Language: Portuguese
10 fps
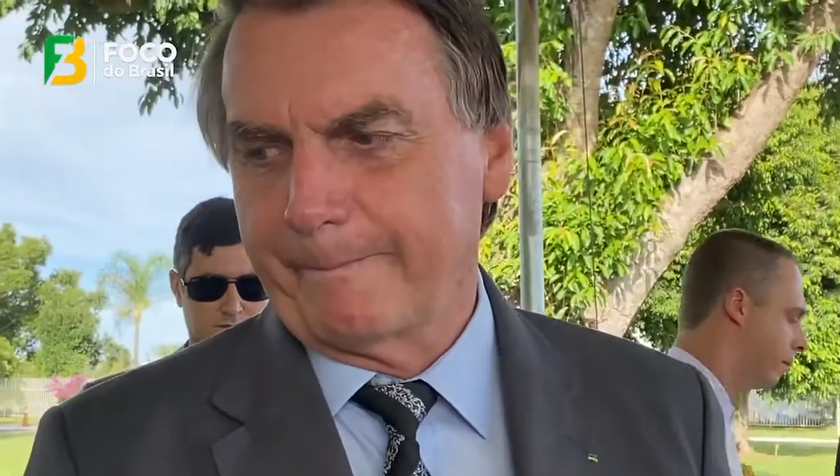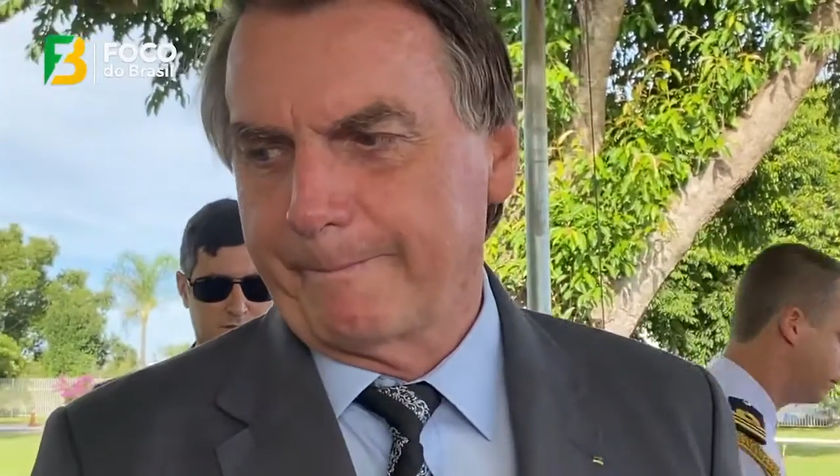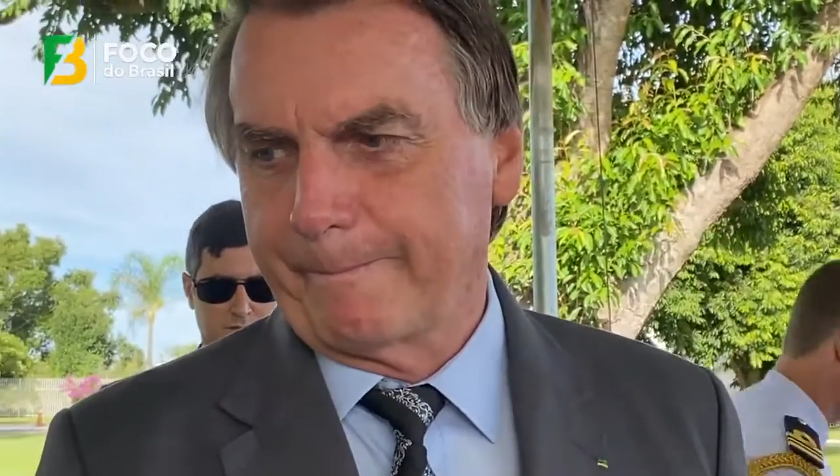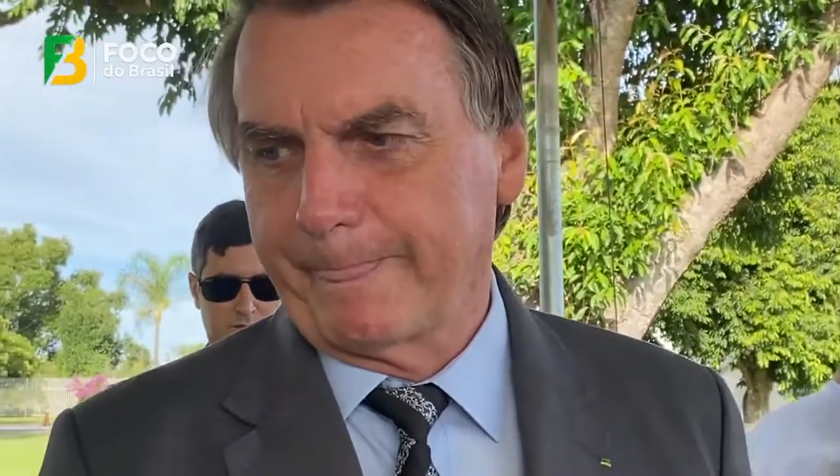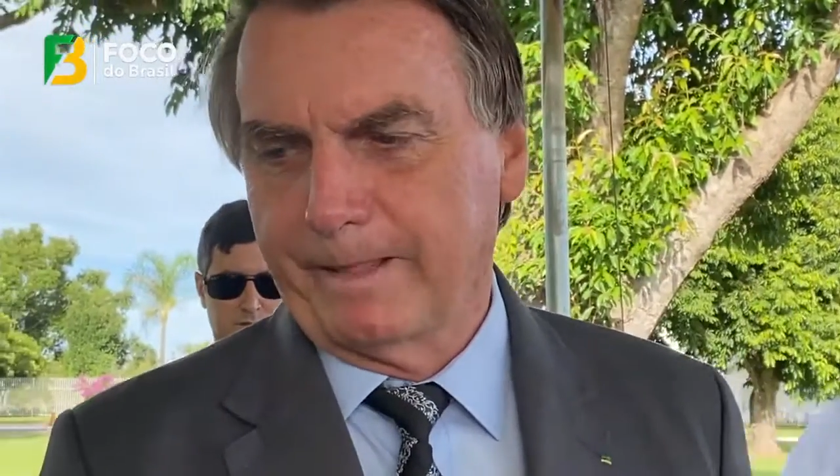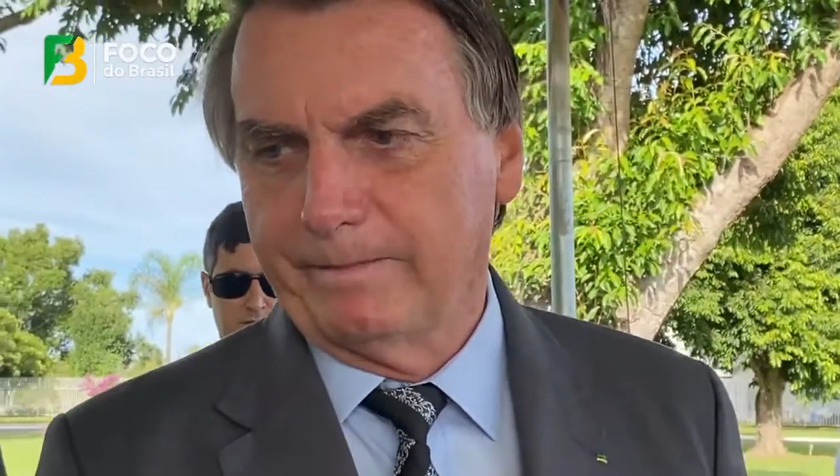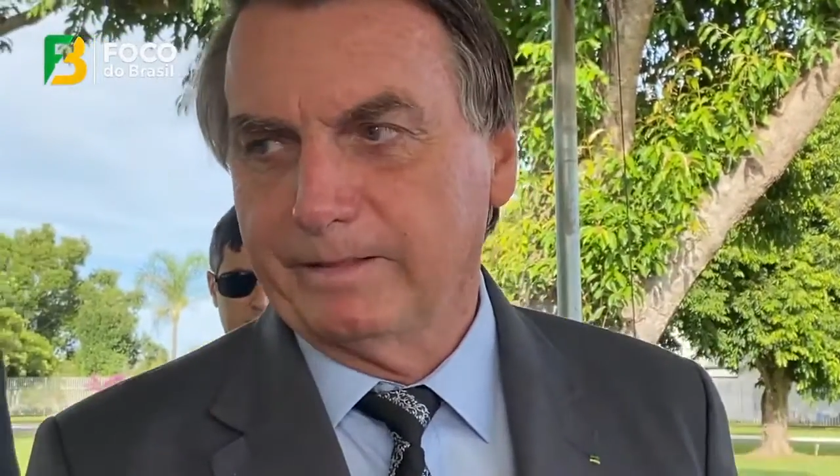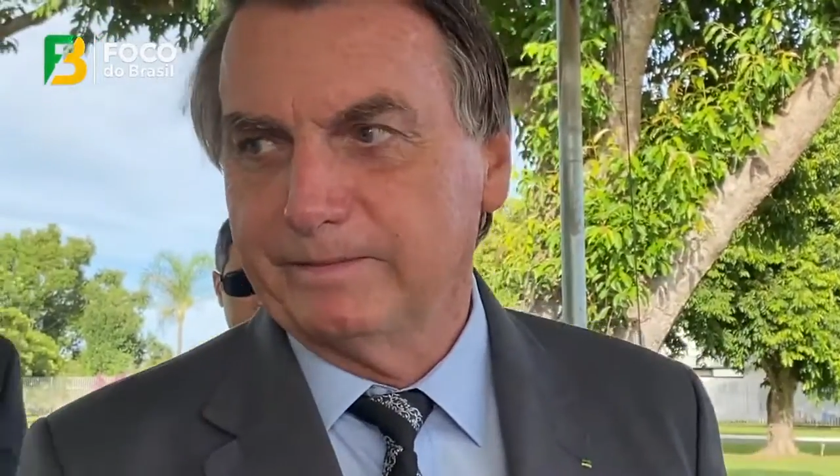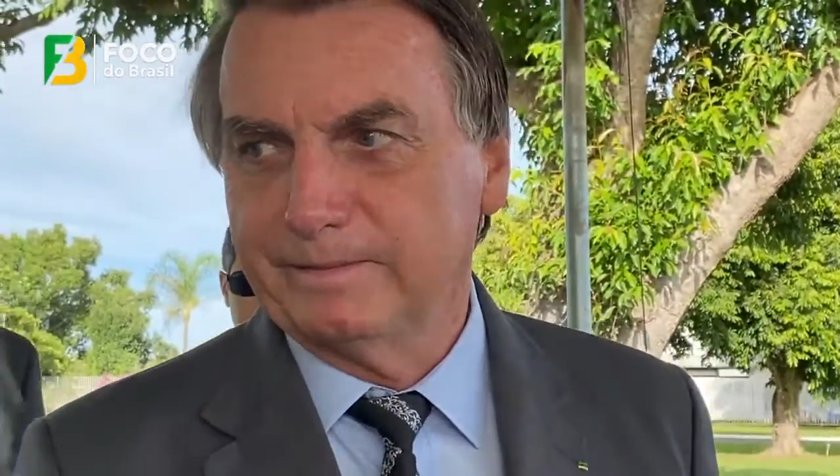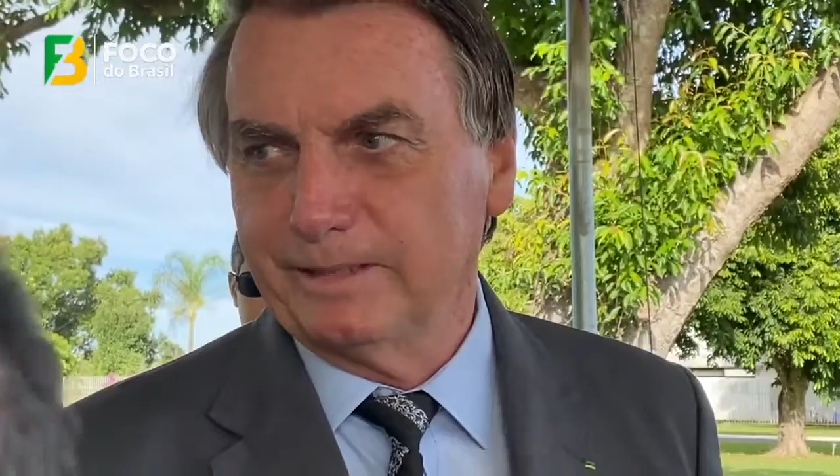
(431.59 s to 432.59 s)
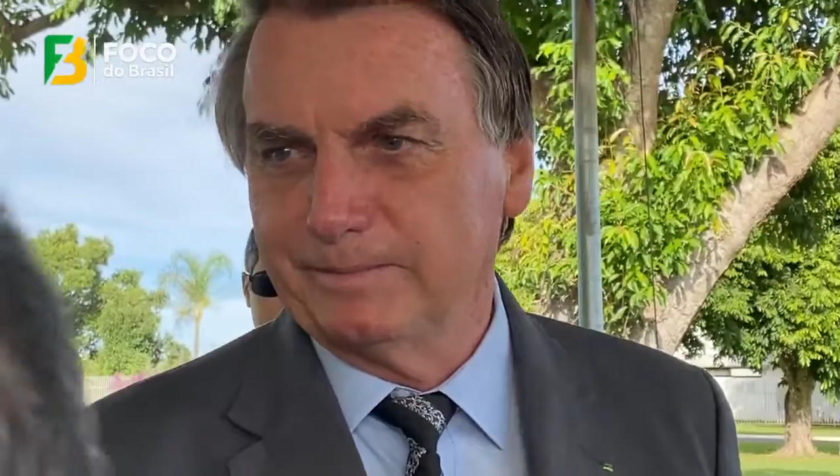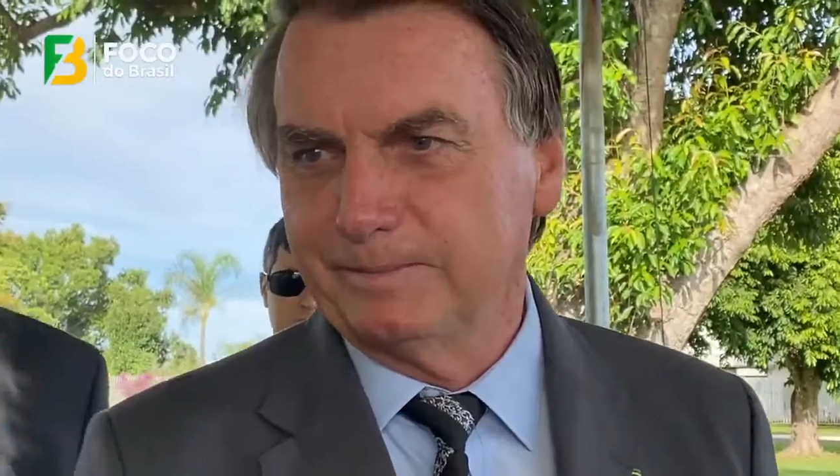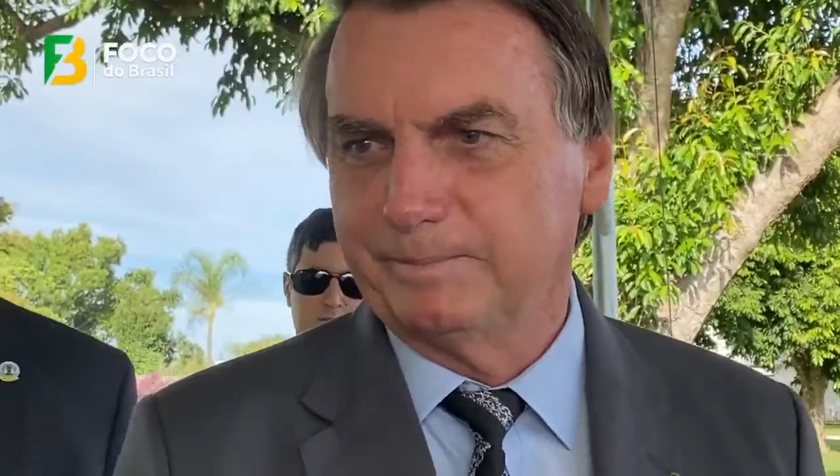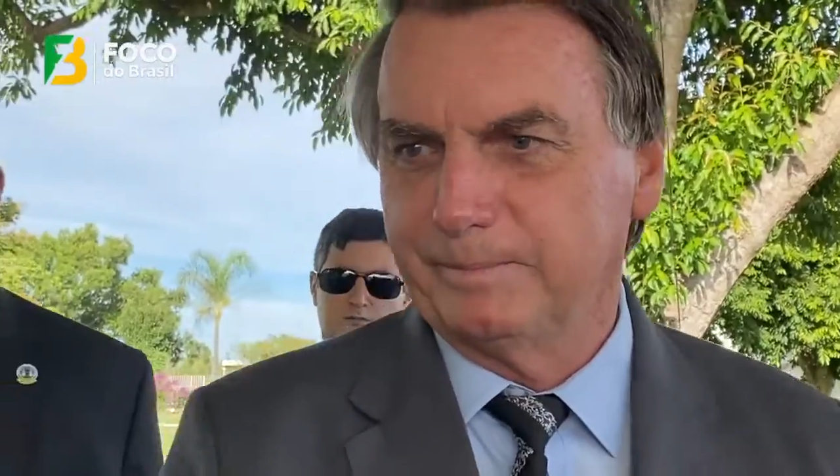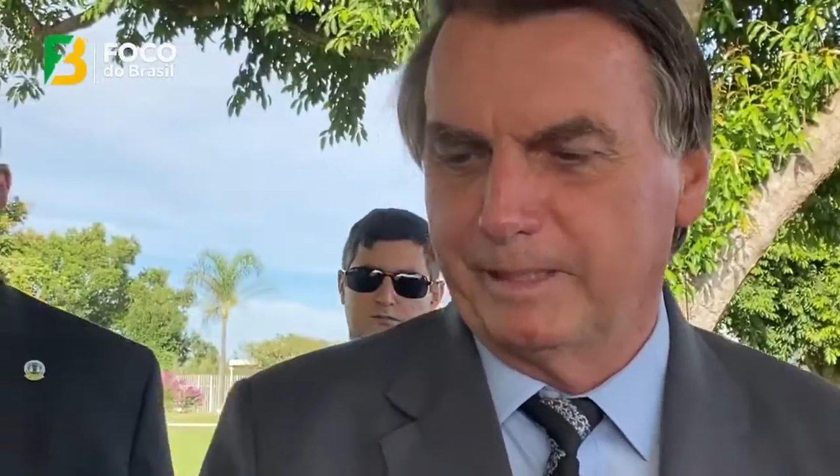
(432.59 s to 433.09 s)
foto pra mandar pro meu filho. Né?
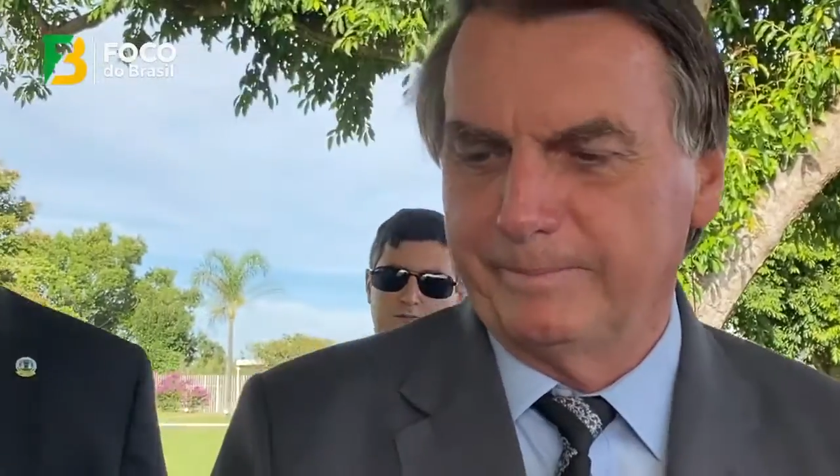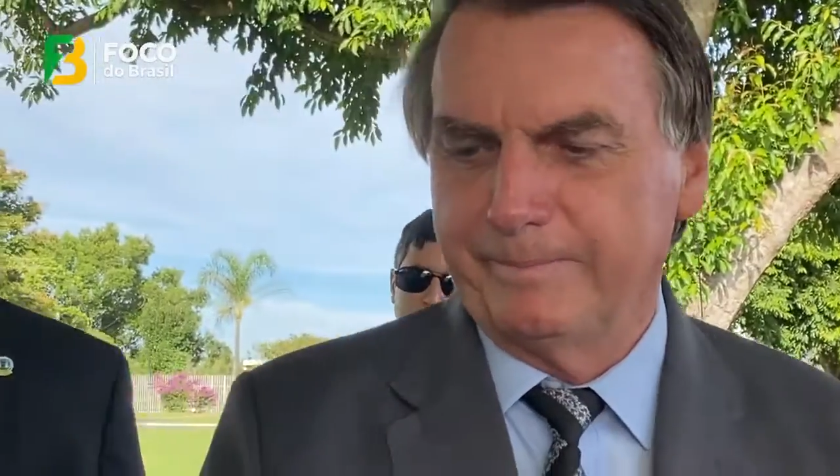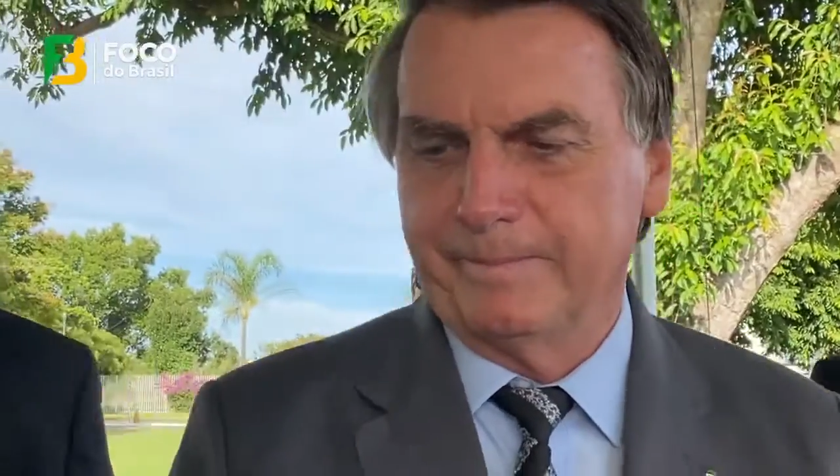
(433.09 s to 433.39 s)
Ah.